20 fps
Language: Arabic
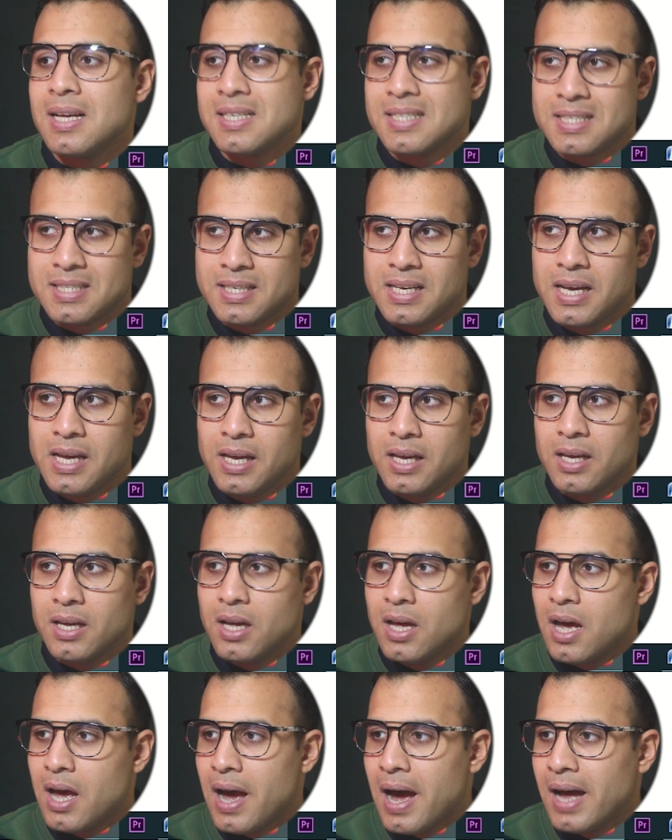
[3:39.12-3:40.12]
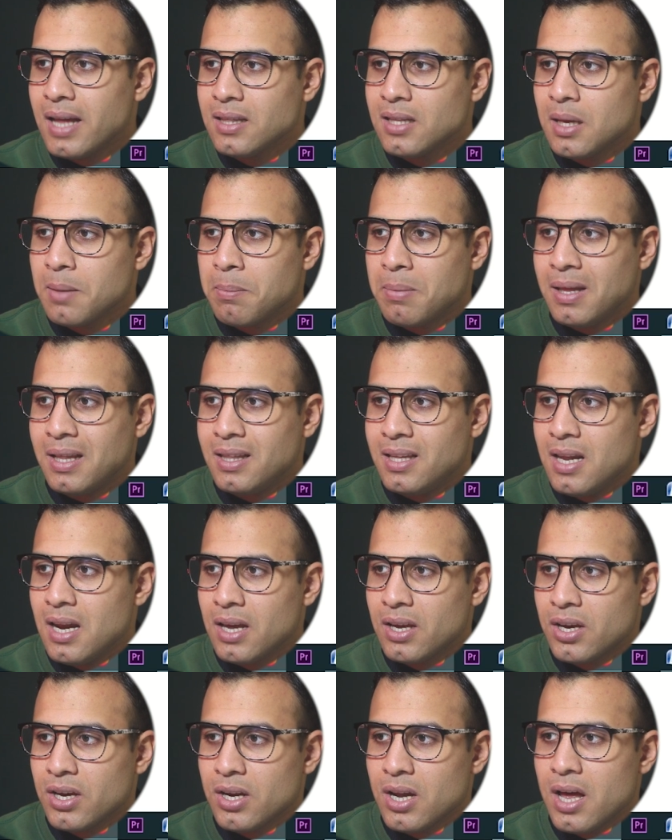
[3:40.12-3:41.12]
ازاي عندك بيدي
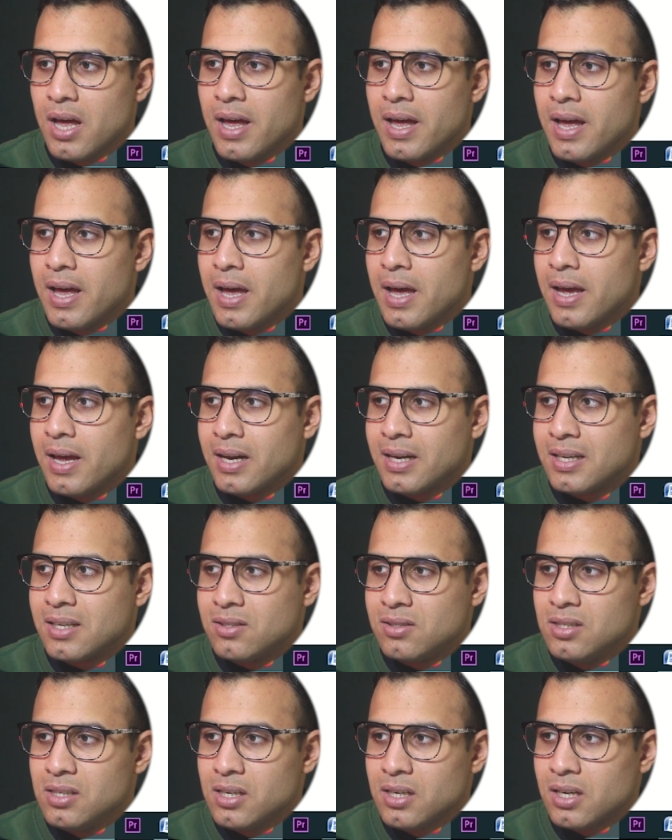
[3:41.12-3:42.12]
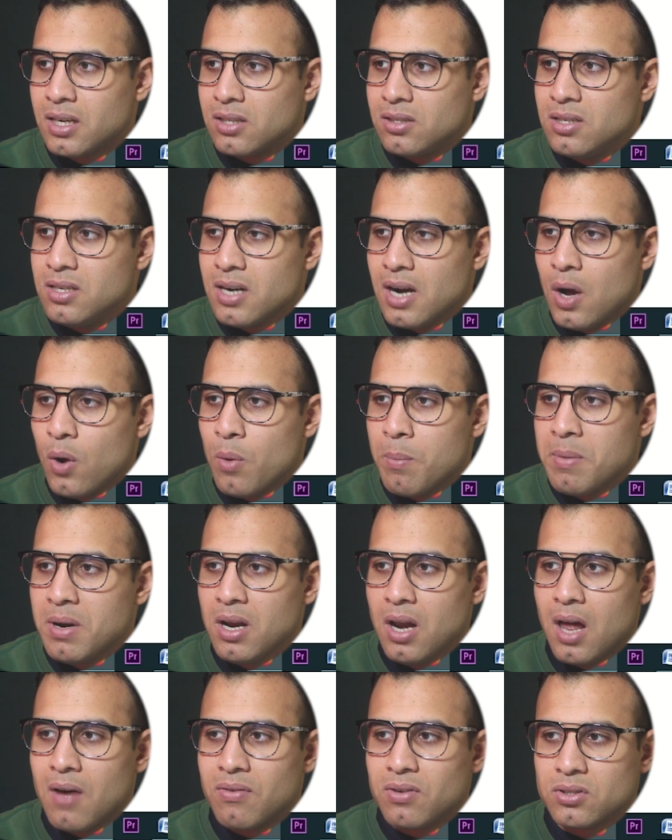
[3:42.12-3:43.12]
لك هنا الكتير كتير قوي
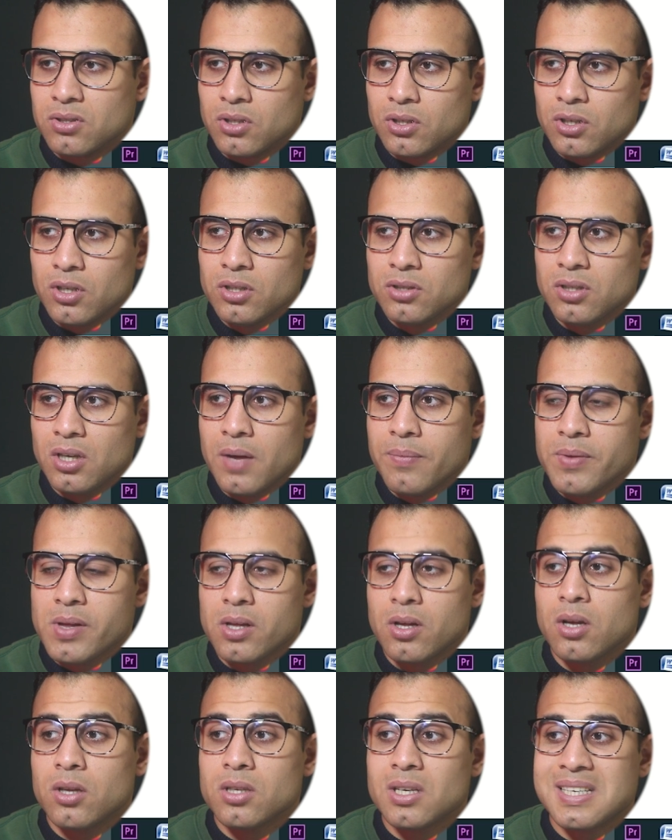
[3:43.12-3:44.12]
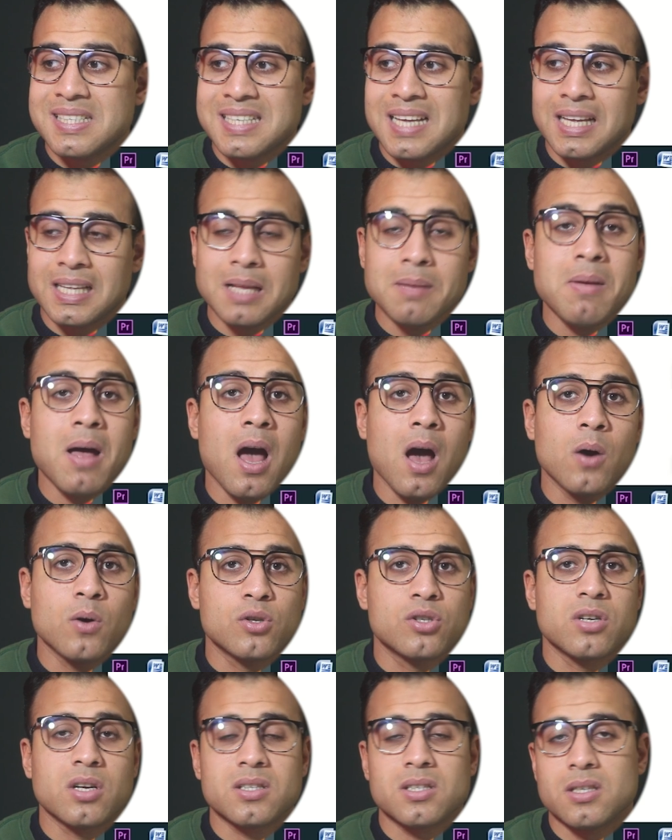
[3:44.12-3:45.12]
من الافاتارات انت تقدر تستخدمها او
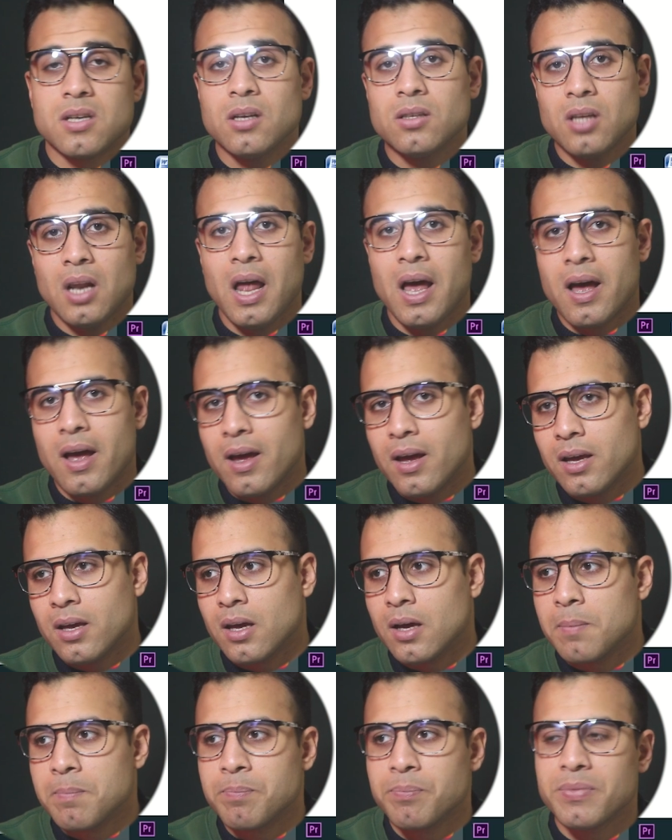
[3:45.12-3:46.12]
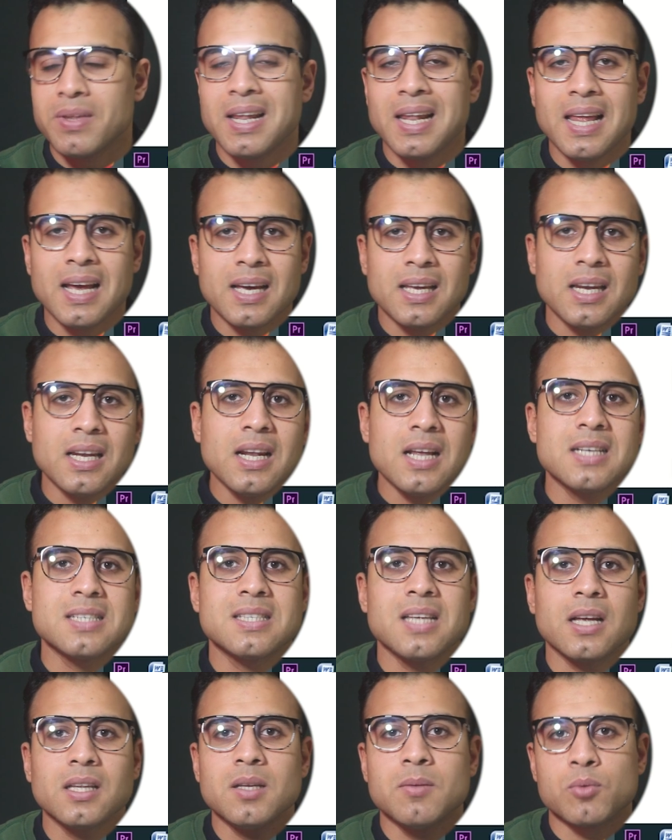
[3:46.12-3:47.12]
الشخصيات الحقيقيه لكن انا
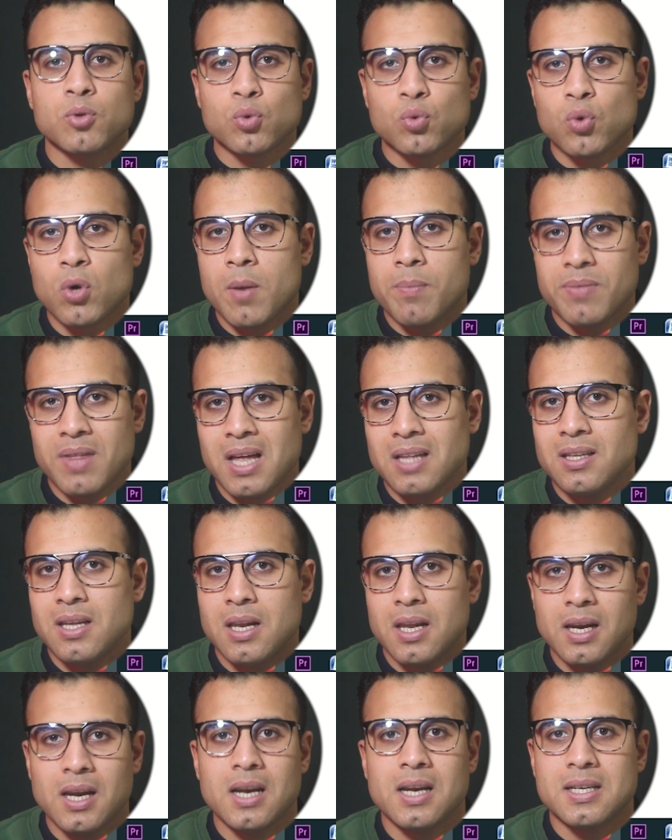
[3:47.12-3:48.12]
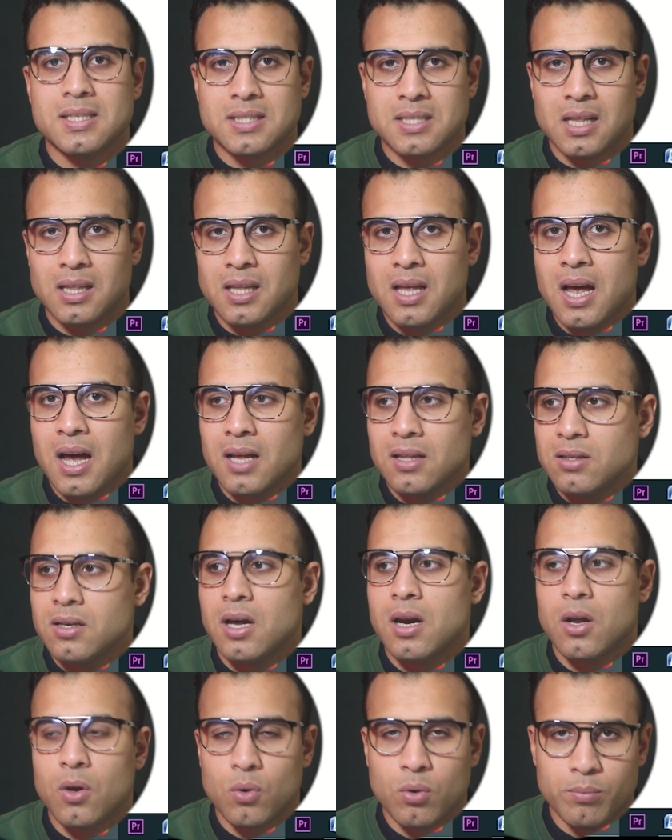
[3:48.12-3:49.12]
هستخدم الصوره بتاعتي اللي انا نزلتها عندي
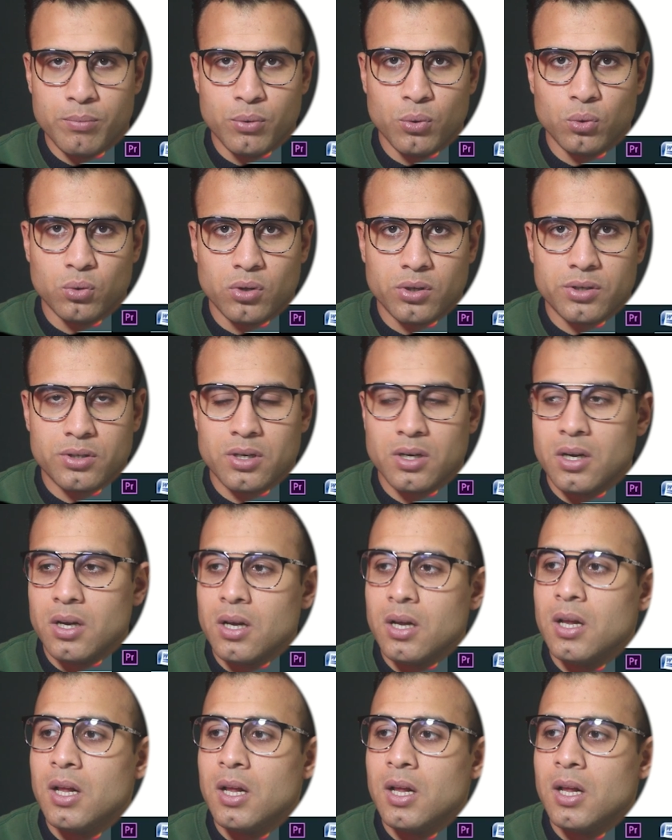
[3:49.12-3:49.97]
على الكمبيوتر